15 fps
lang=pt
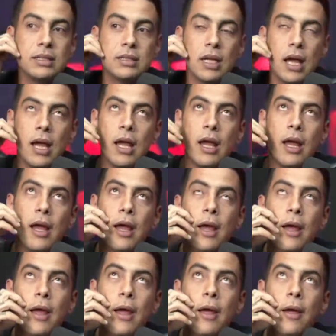
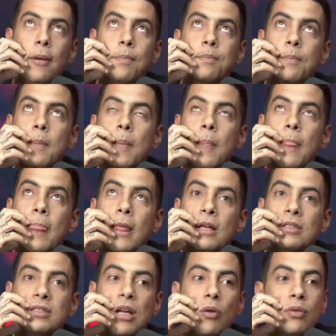É,
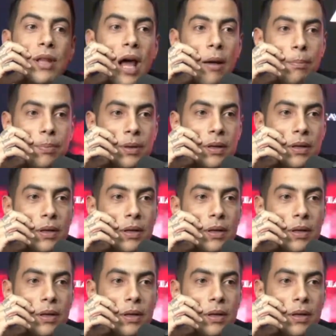sound Up.